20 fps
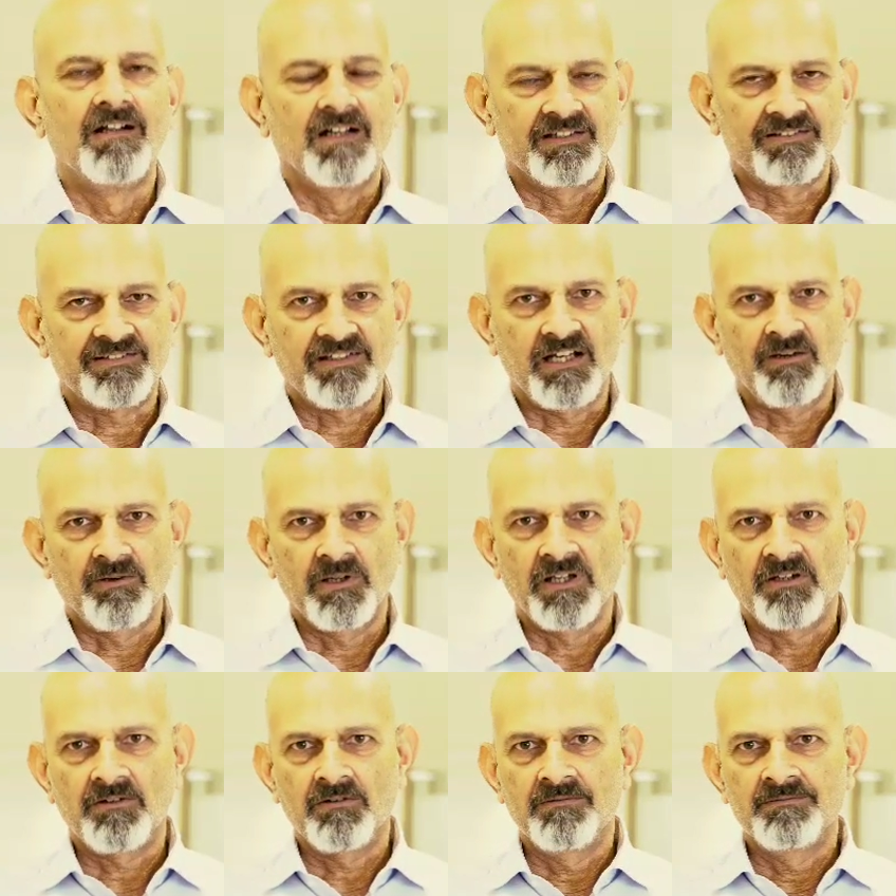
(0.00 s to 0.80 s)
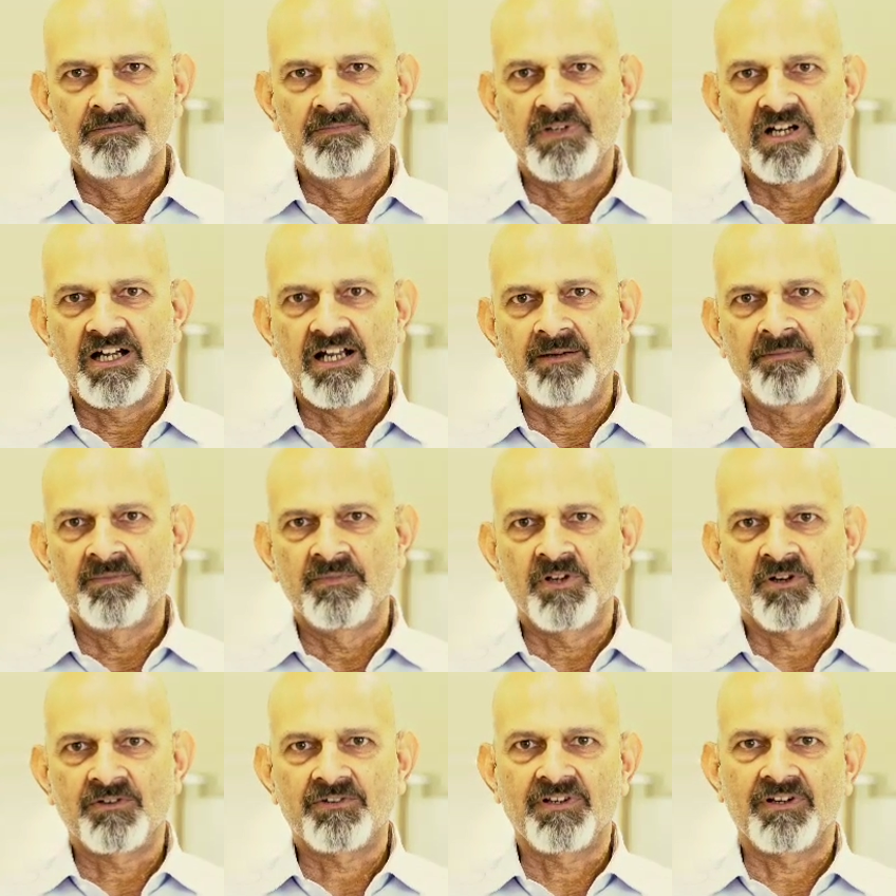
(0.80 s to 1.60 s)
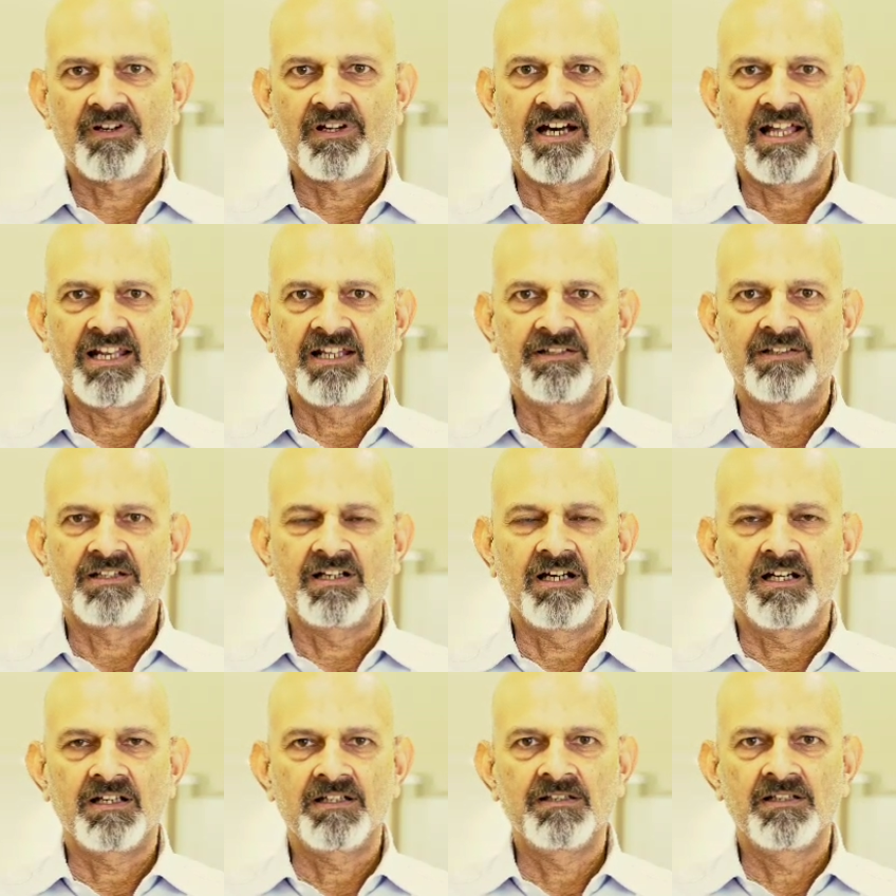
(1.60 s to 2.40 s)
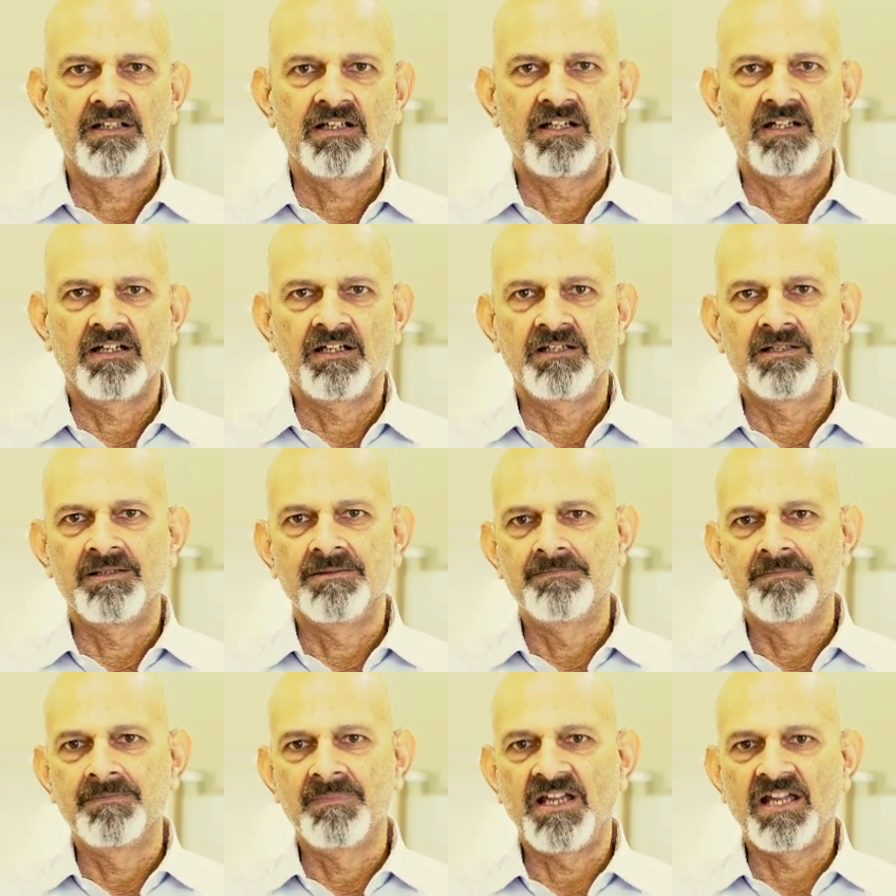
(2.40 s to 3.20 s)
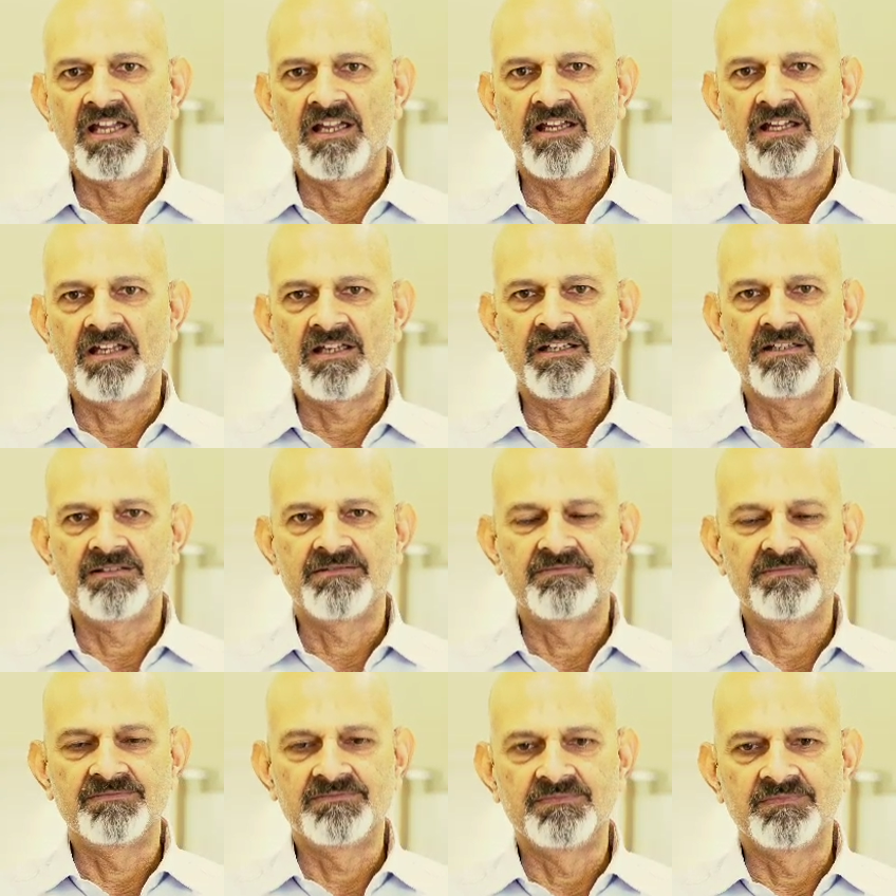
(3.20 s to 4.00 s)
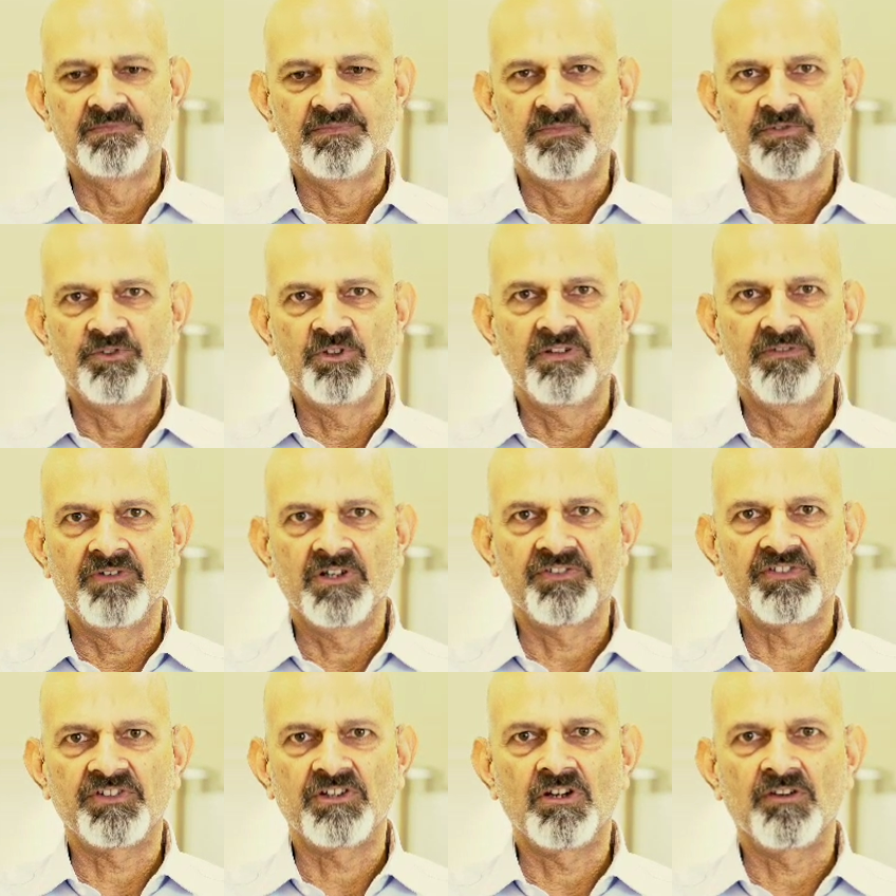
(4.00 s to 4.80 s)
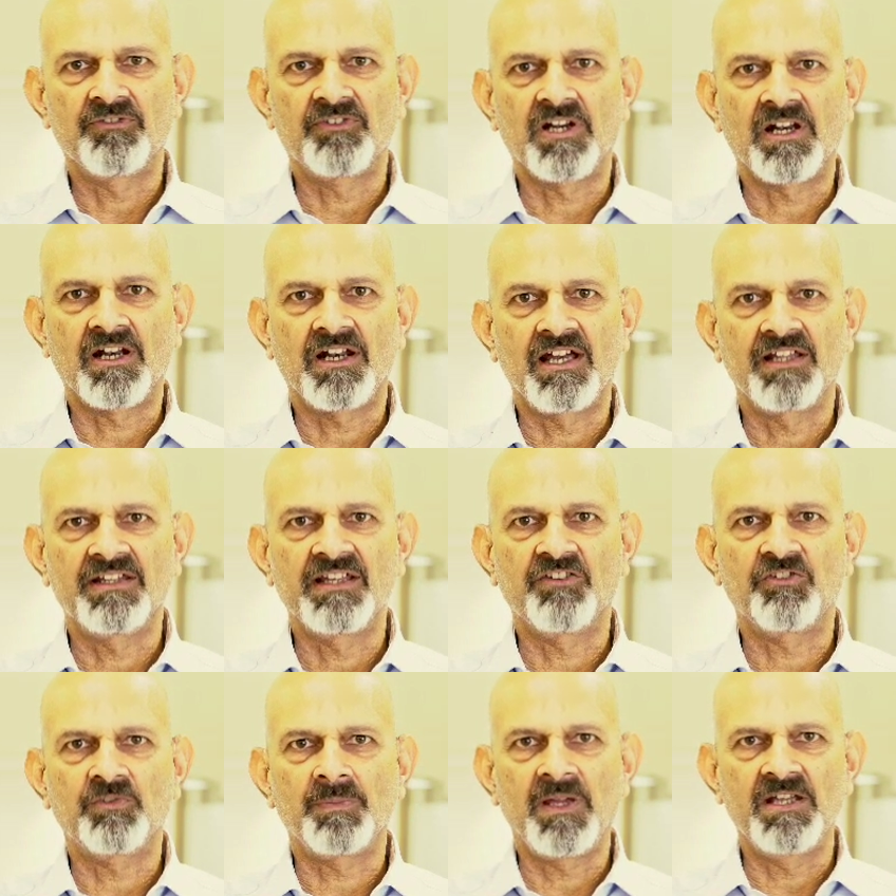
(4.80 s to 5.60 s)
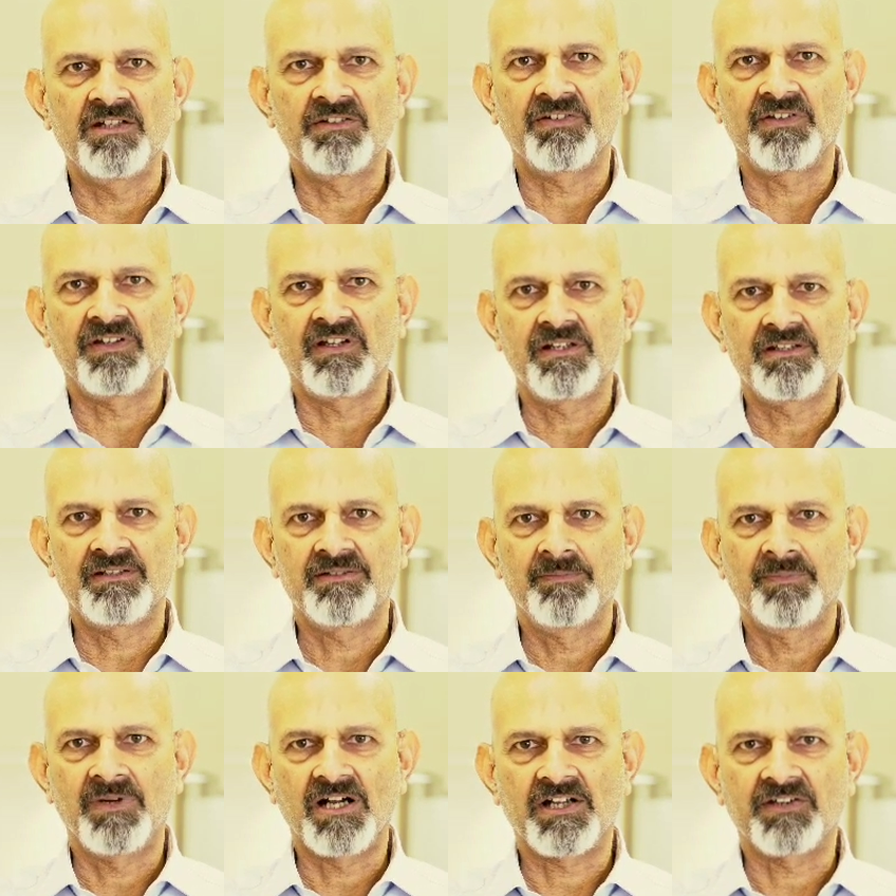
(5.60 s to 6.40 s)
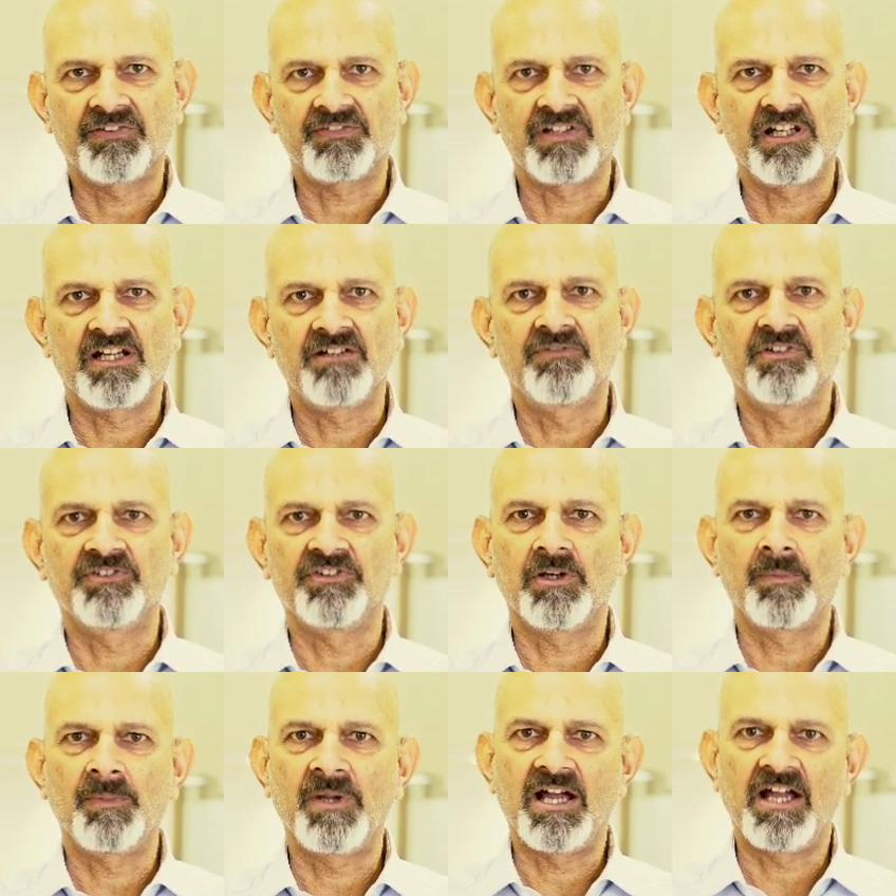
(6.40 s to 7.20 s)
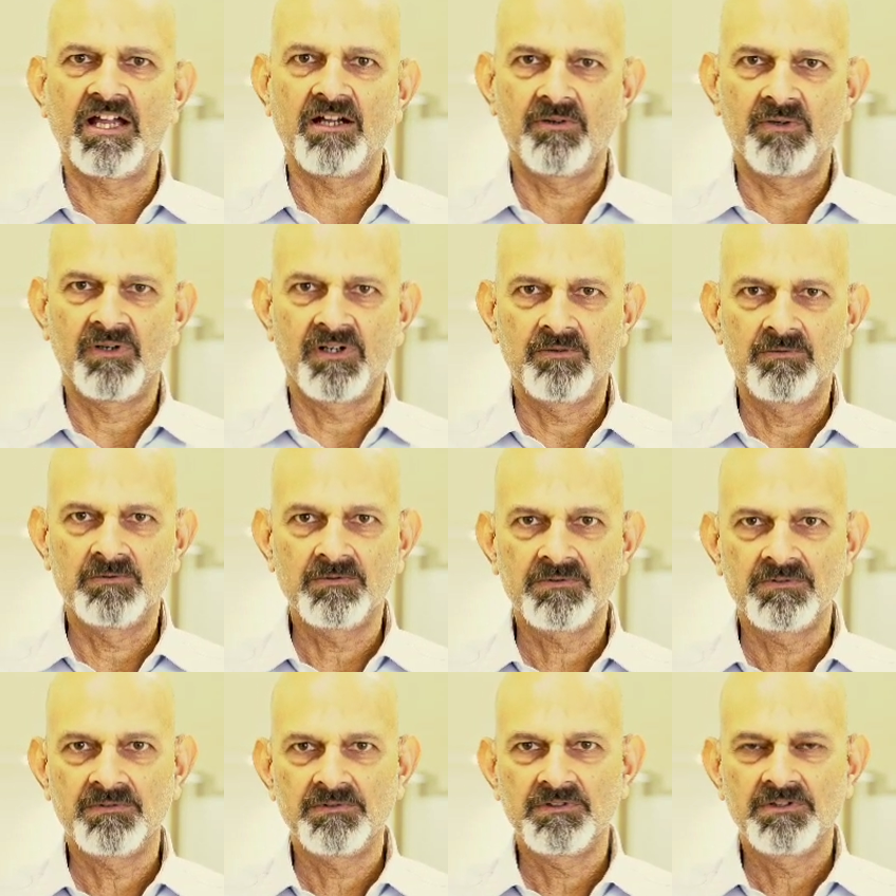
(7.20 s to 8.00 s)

अस्सलाम आई एम डॉक्टर खालिद खान मैं यूनिवर्सिटी ऑफ ग्रनादा स्पेन से पाकिस्तान विज़िट पे आया हुआ हूँ